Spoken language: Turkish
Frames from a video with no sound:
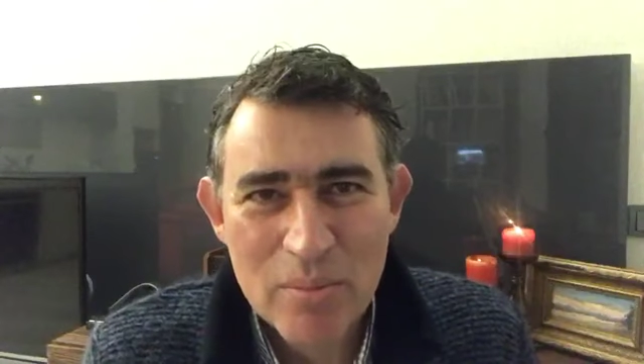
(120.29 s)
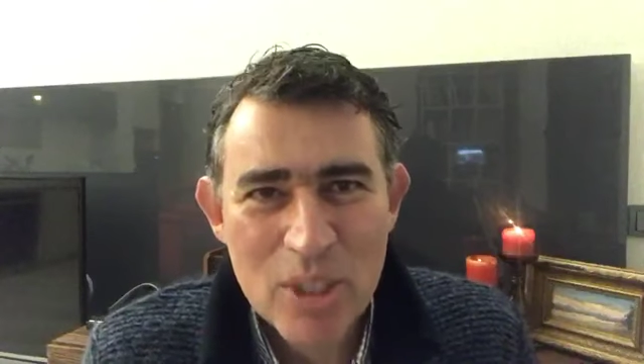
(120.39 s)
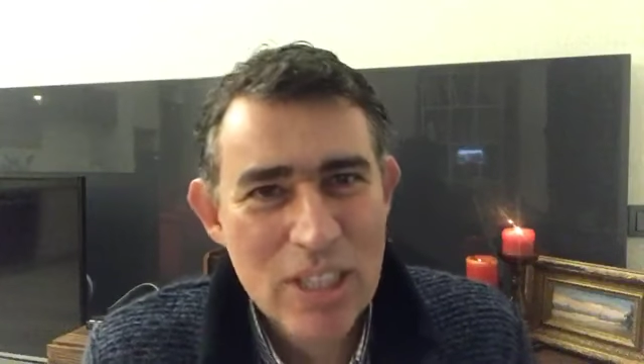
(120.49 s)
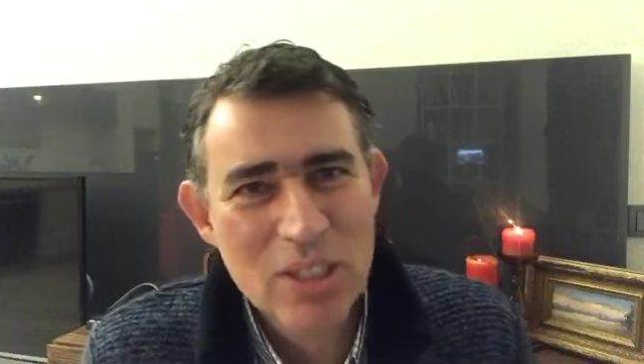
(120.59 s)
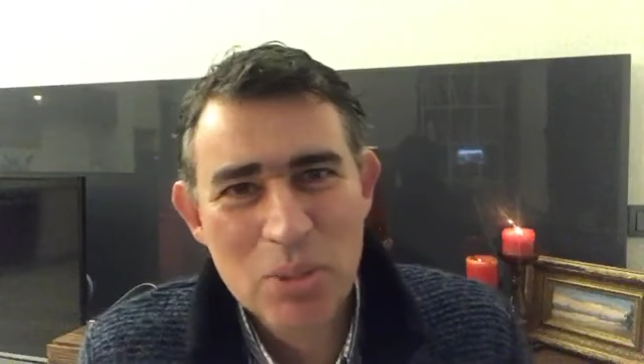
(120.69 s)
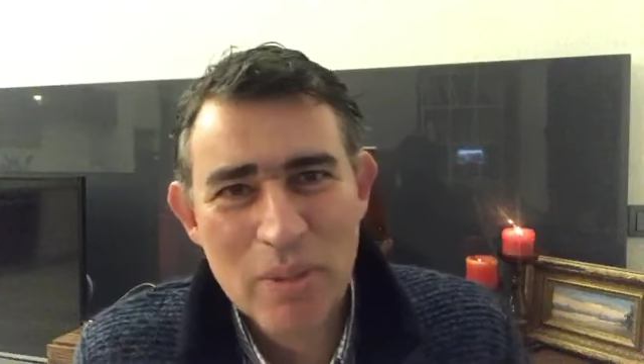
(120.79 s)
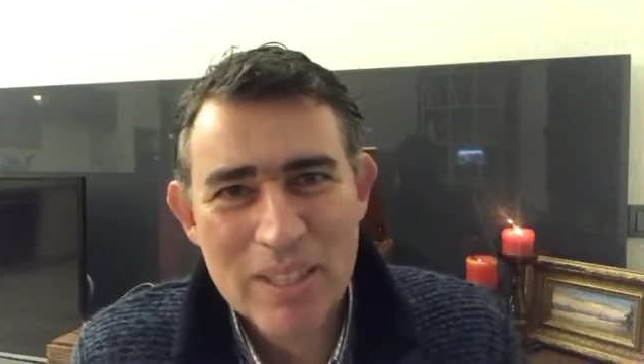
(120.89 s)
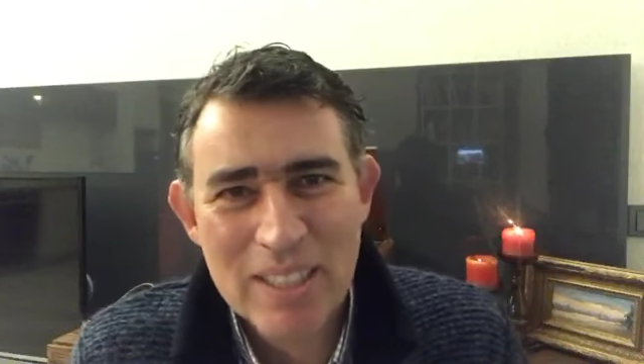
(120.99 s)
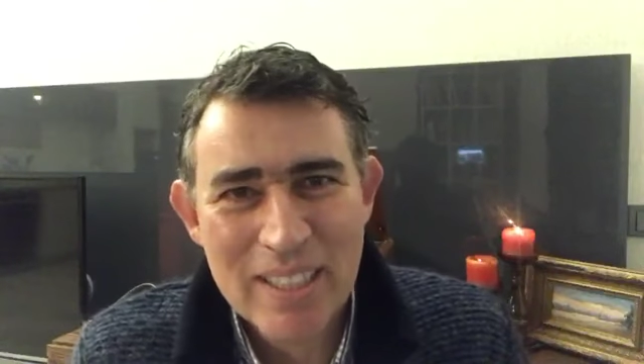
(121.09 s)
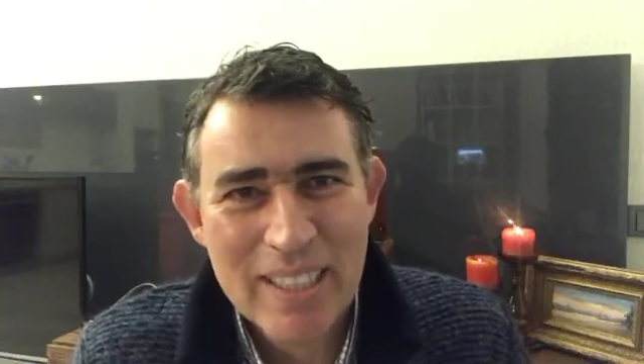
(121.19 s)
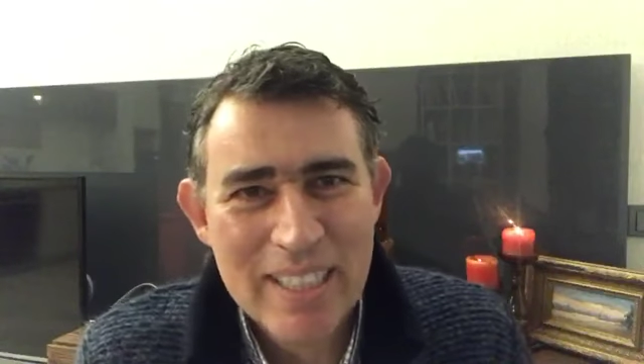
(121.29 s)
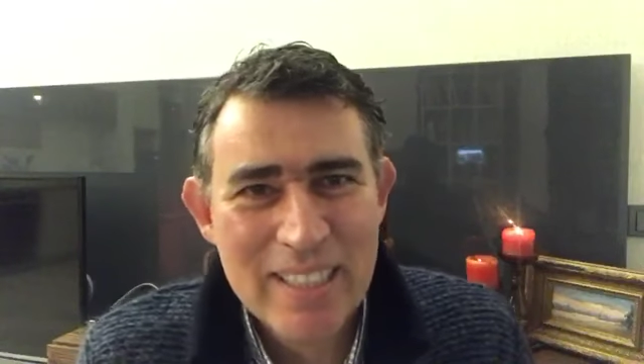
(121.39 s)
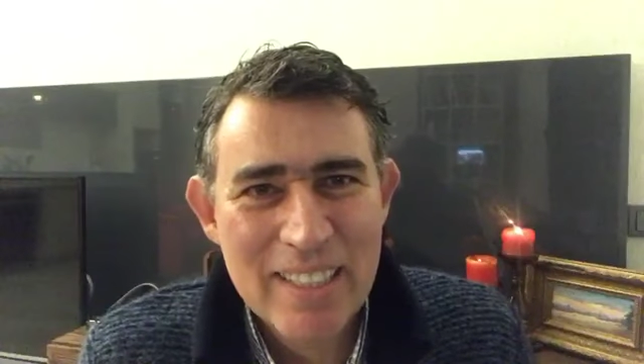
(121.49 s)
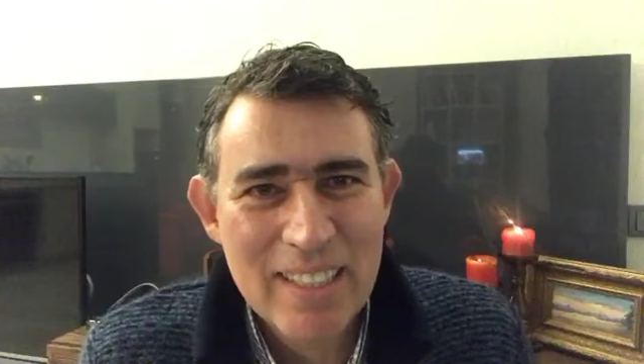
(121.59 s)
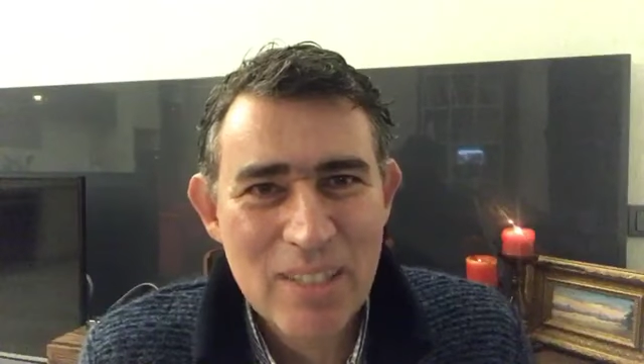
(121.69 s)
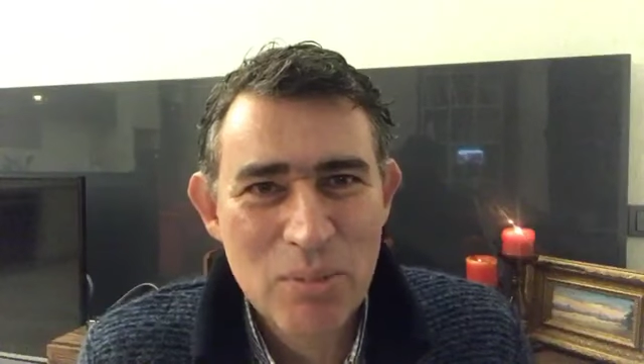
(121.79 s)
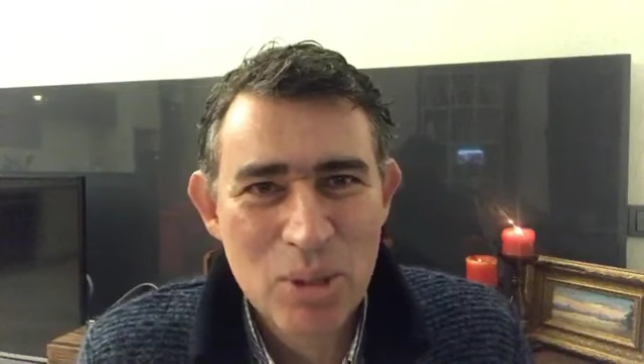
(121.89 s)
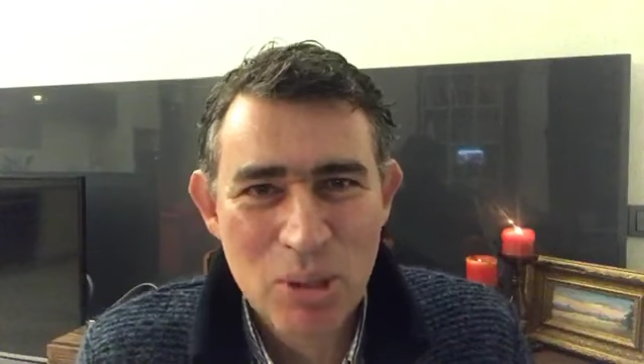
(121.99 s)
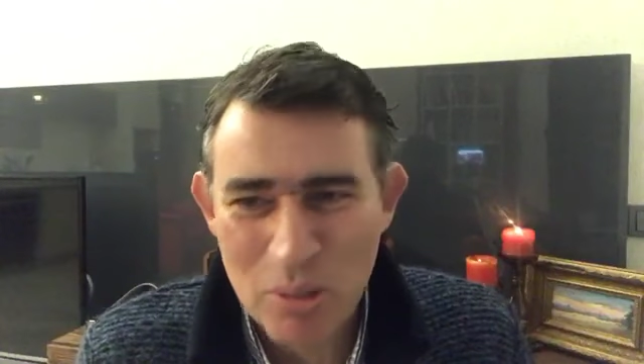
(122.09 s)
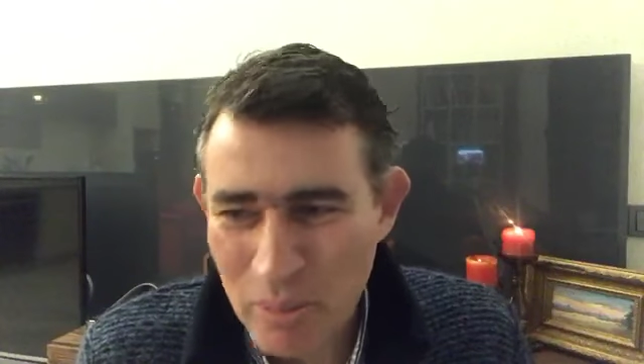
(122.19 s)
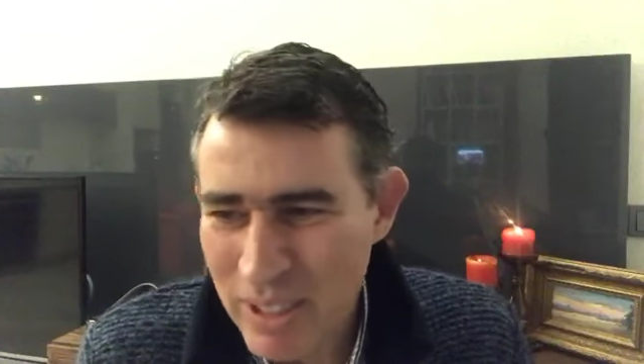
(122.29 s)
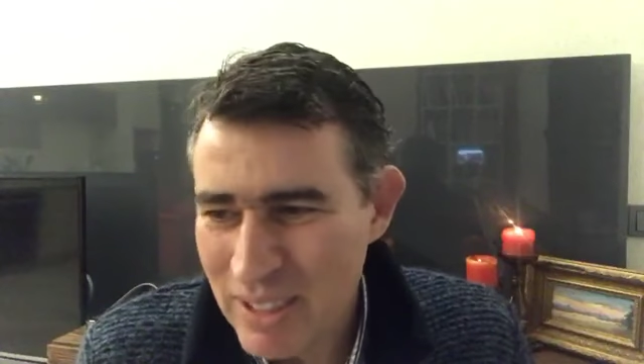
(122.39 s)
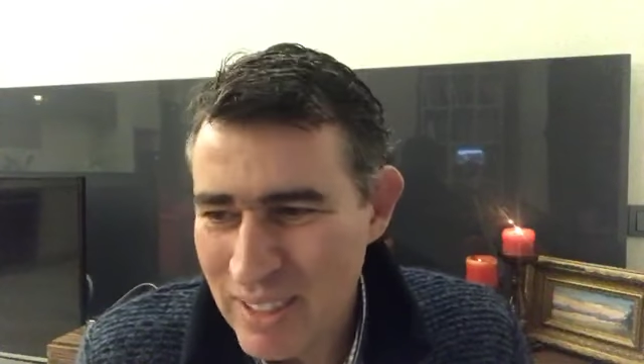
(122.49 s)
Çalışmazsa kendi kendimize olmaz.